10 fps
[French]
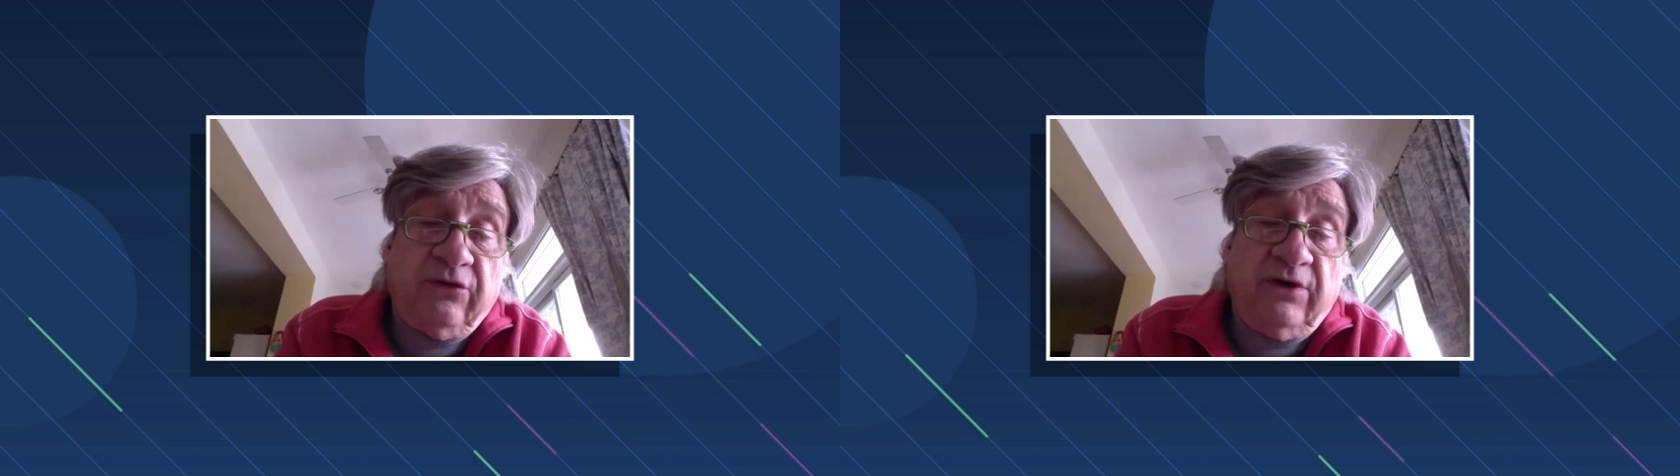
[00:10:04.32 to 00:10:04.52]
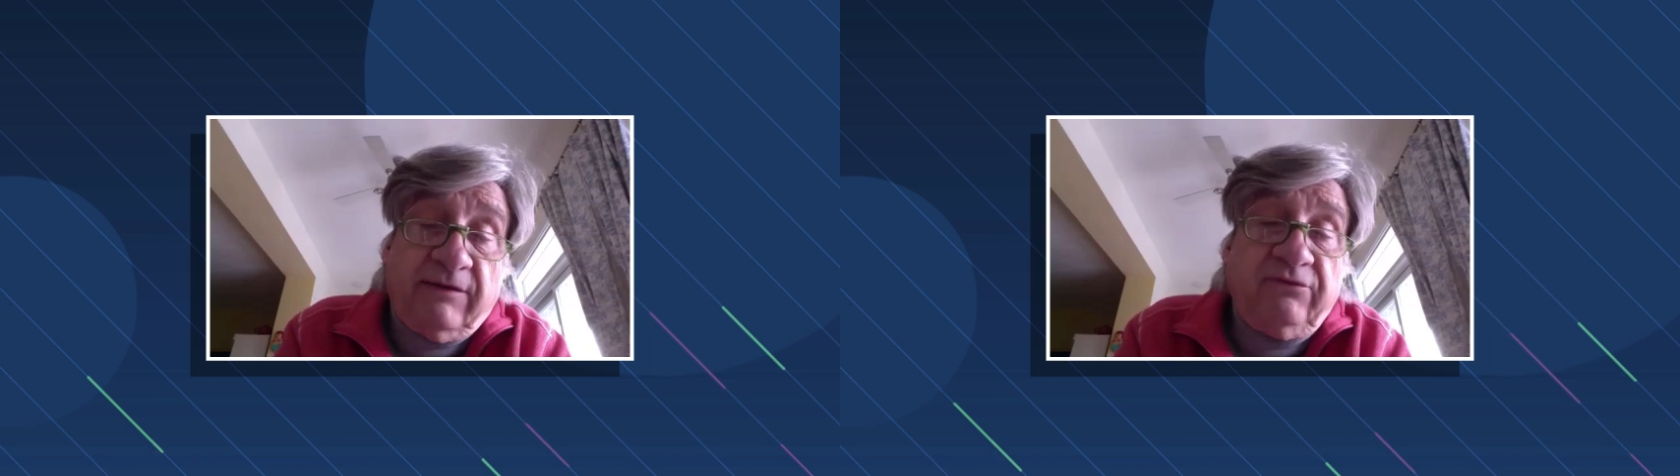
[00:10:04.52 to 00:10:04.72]

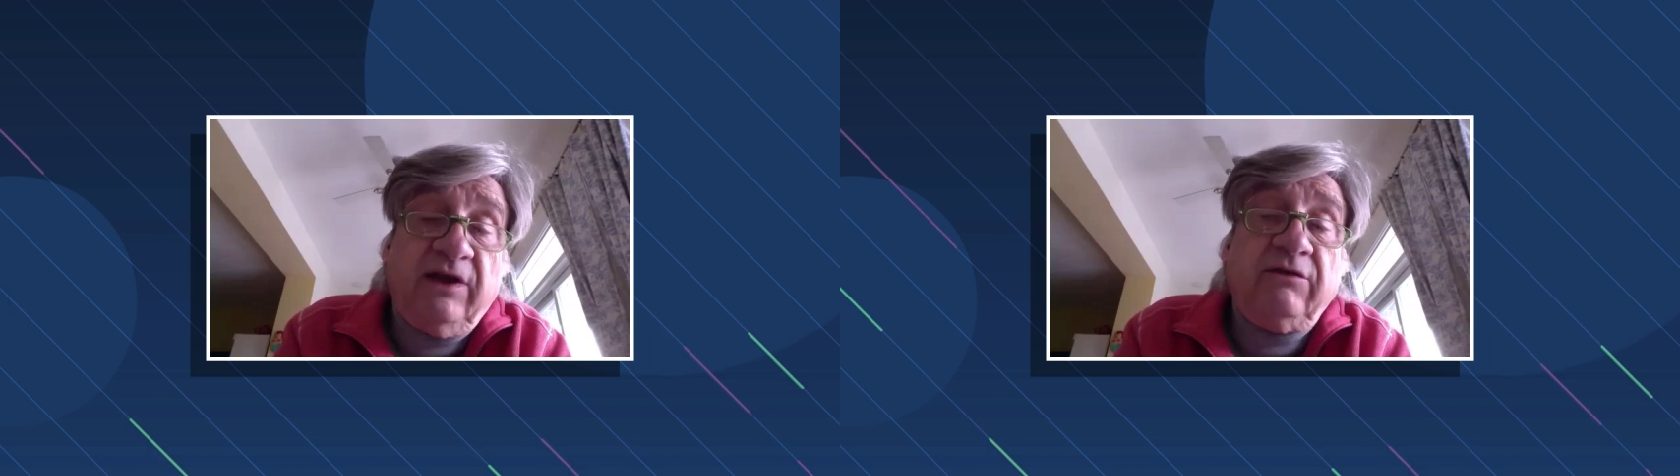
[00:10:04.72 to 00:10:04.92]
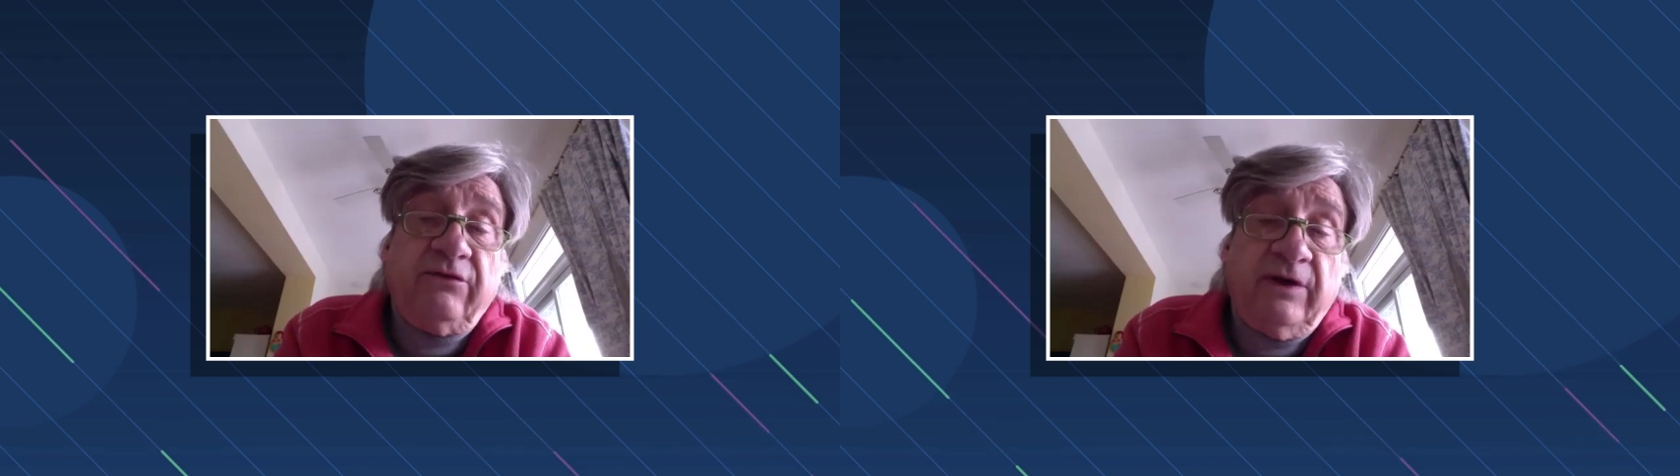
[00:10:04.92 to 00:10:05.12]
que
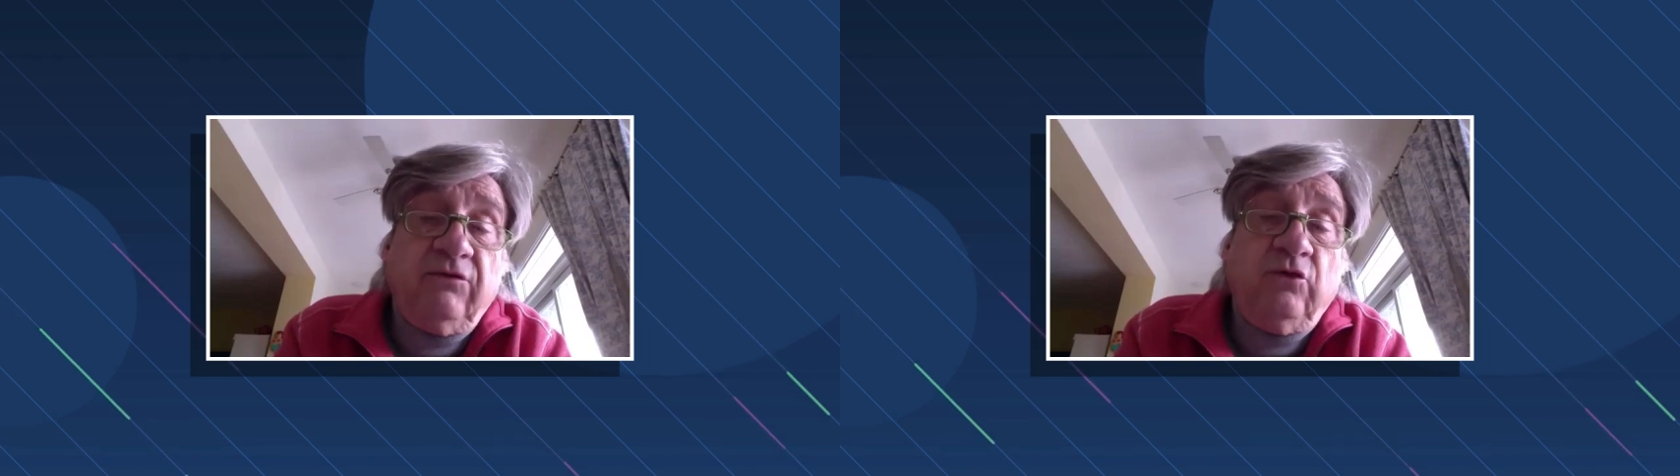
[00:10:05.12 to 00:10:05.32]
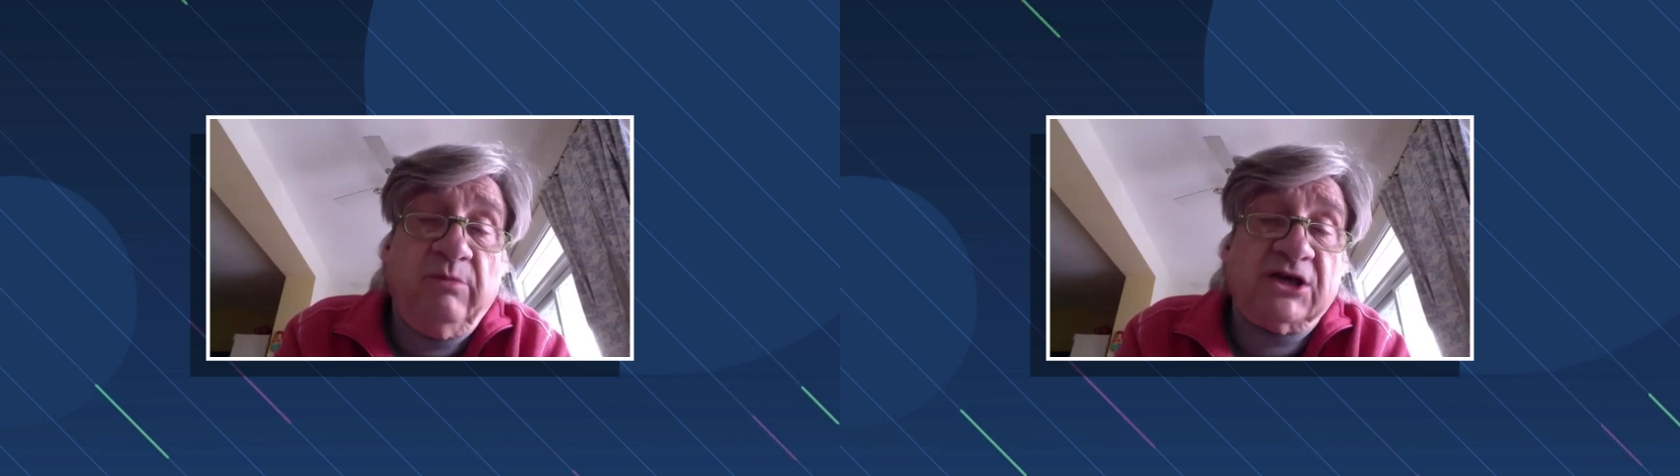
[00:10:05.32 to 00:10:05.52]
Netflix fait
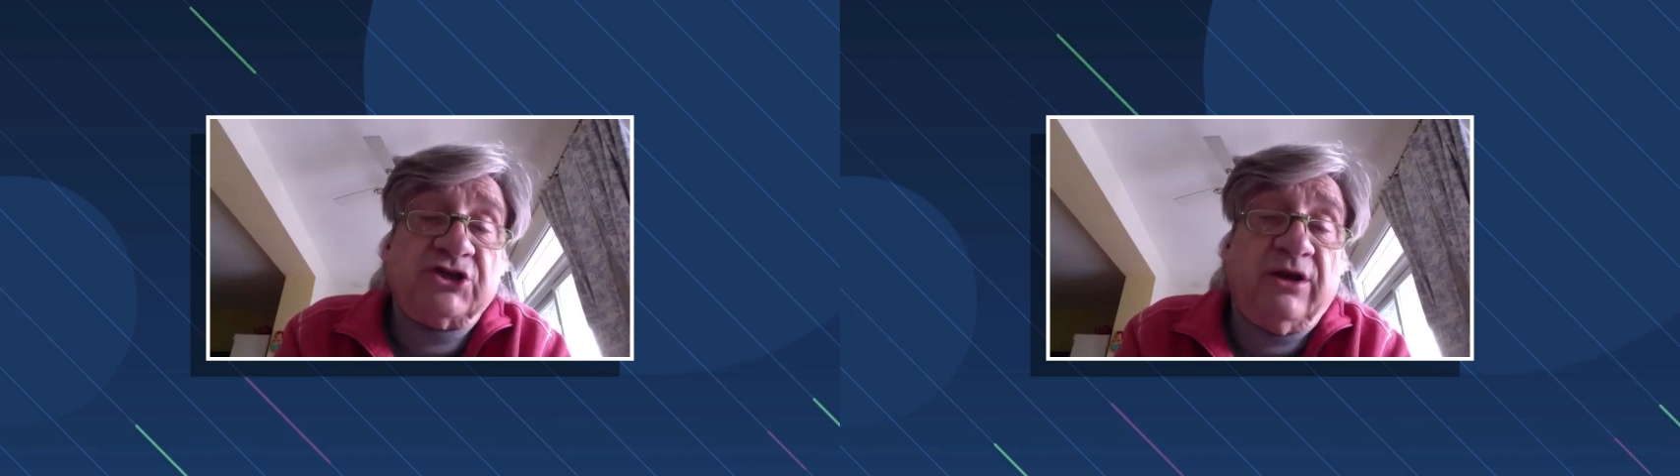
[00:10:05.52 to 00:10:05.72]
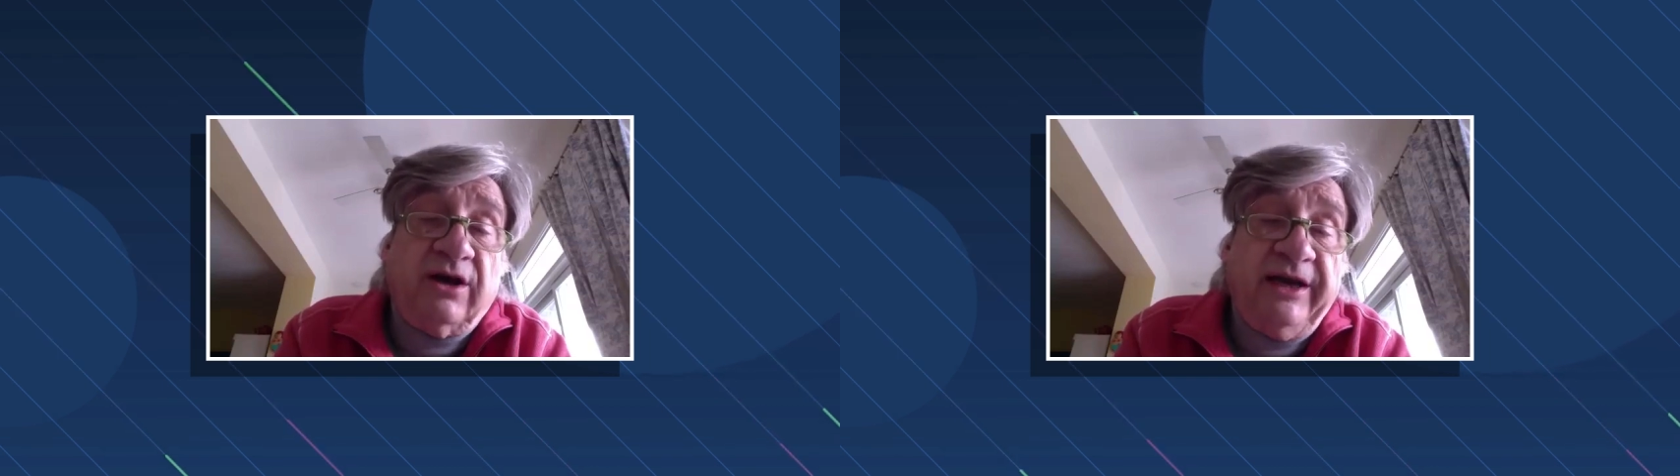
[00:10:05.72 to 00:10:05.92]
du
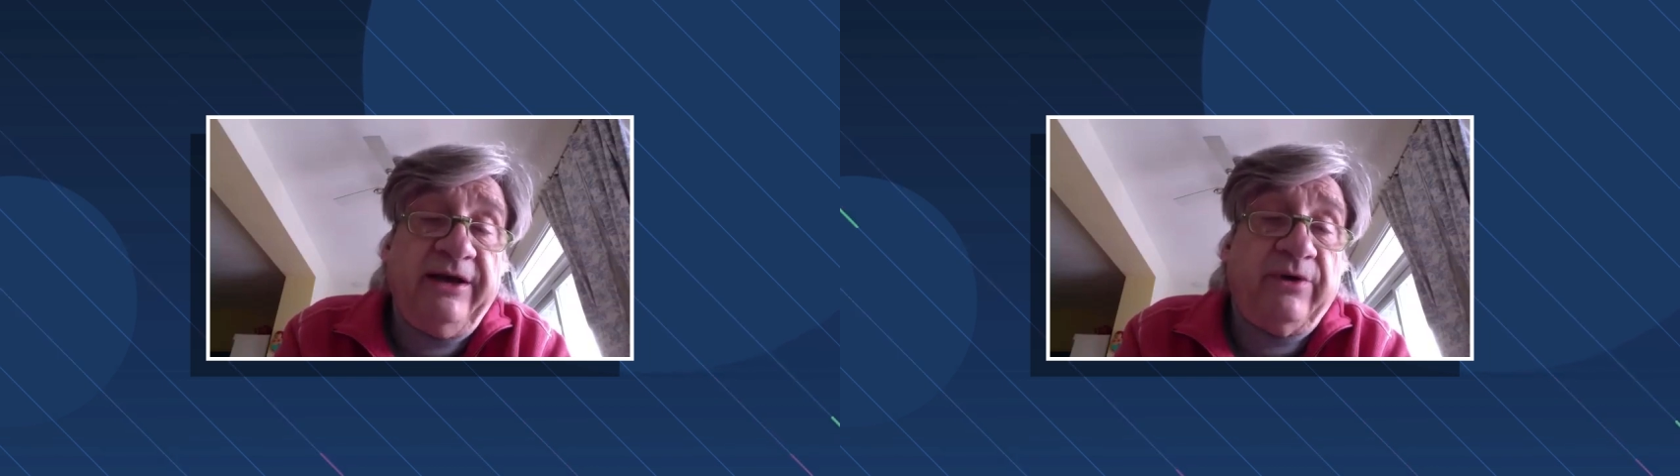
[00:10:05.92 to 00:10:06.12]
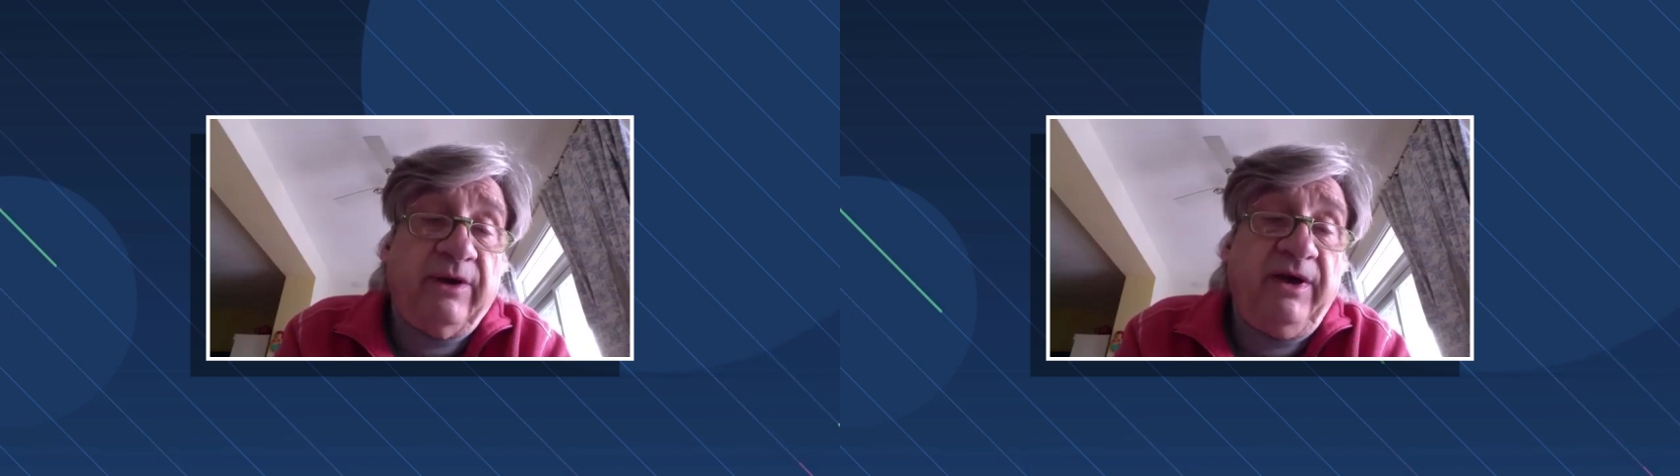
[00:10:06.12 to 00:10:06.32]
doublage en anglais
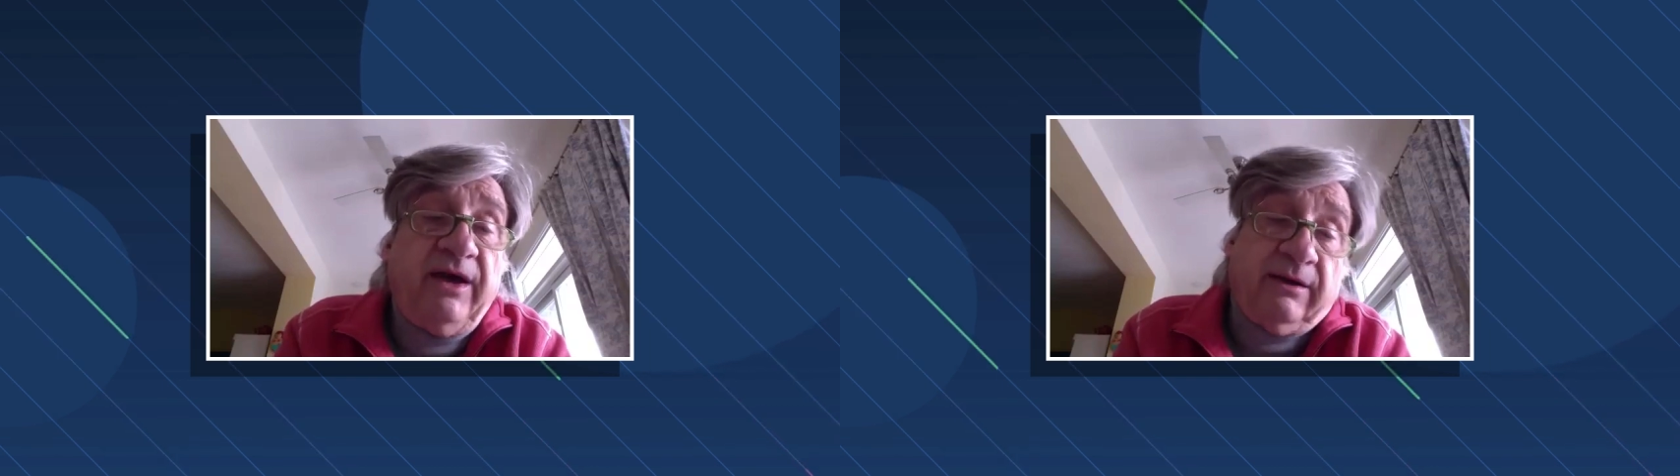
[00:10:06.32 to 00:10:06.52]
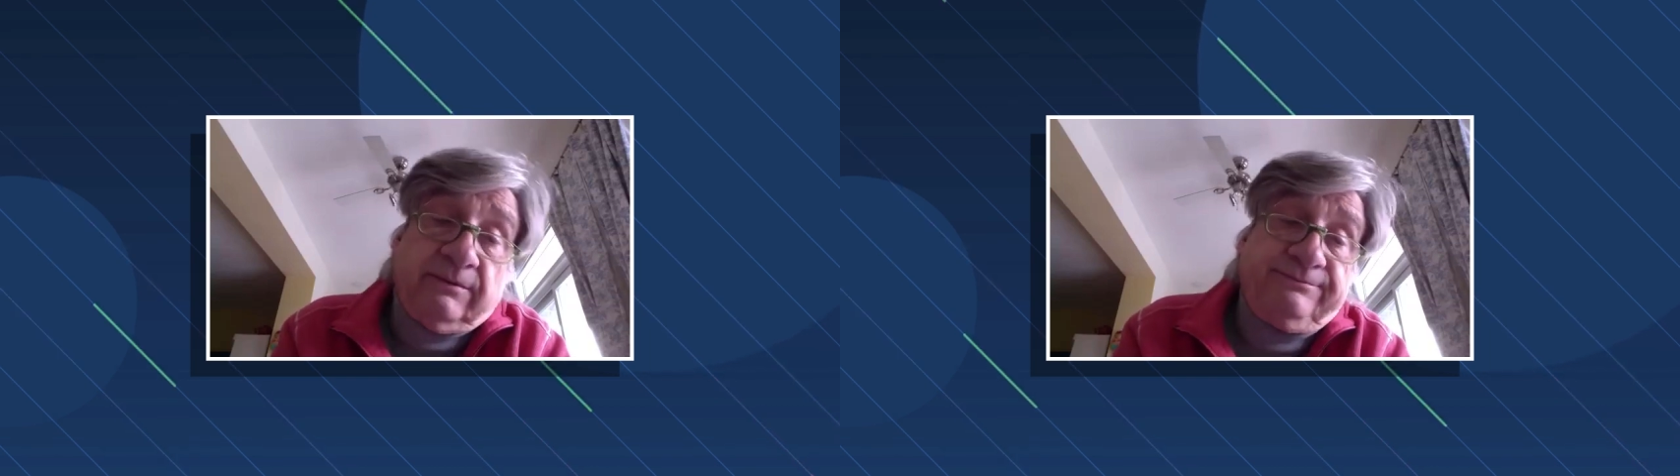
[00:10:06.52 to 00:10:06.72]
au Québec.